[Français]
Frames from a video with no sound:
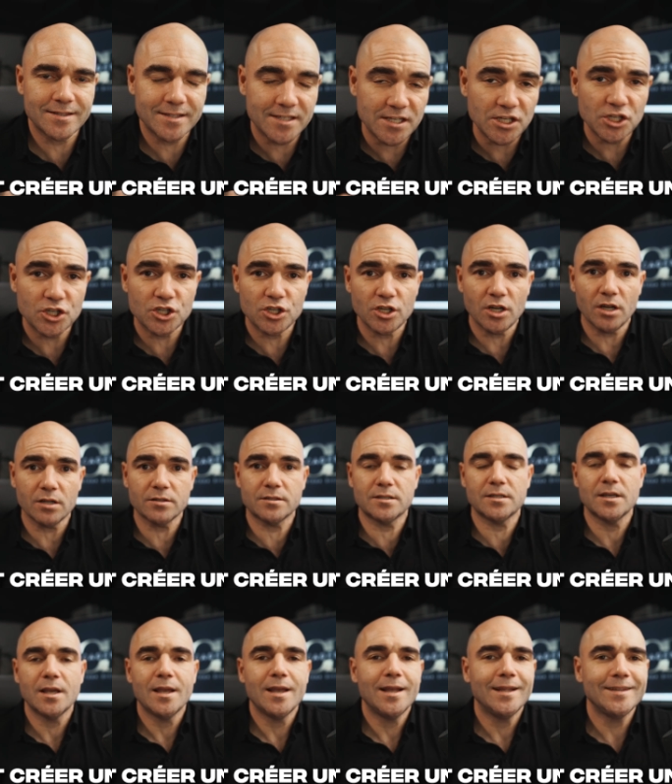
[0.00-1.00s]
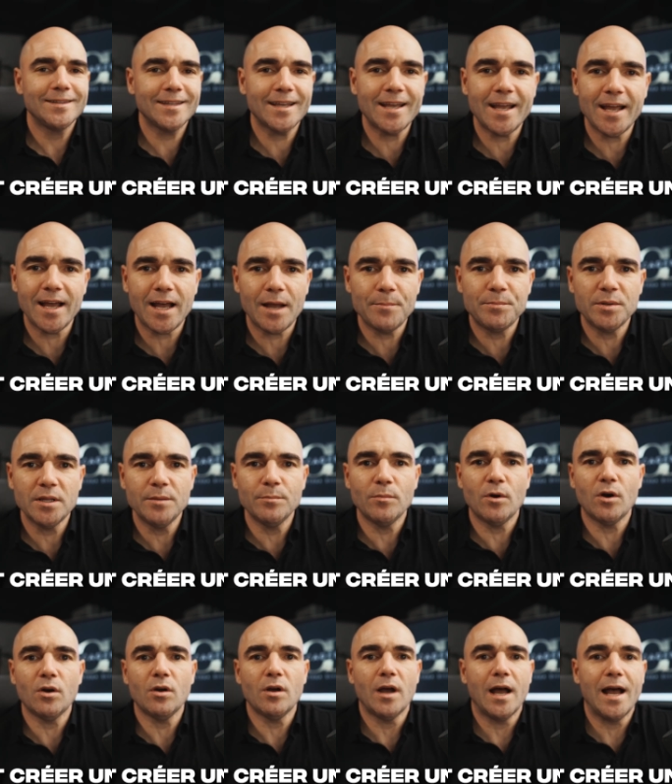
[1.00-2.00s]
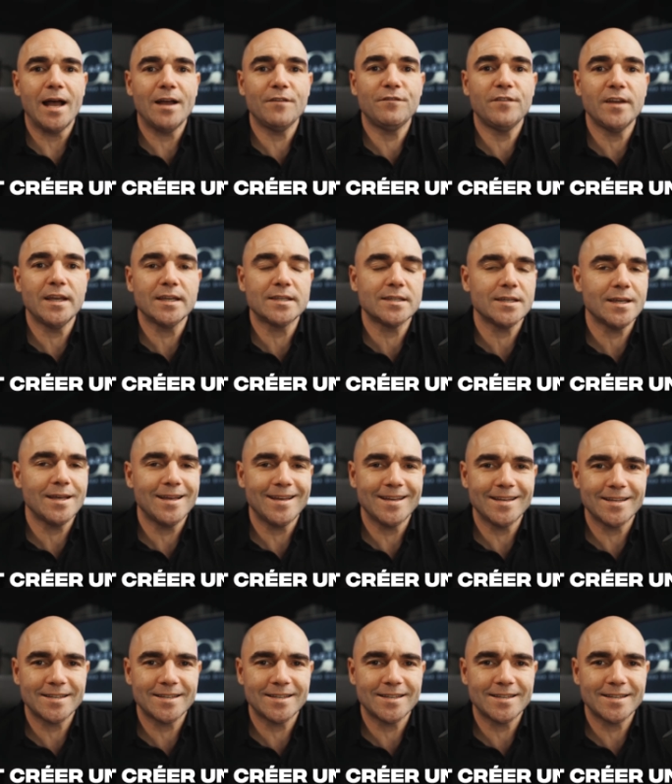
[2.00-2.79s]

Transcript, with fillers: t-shirt très rapidement avec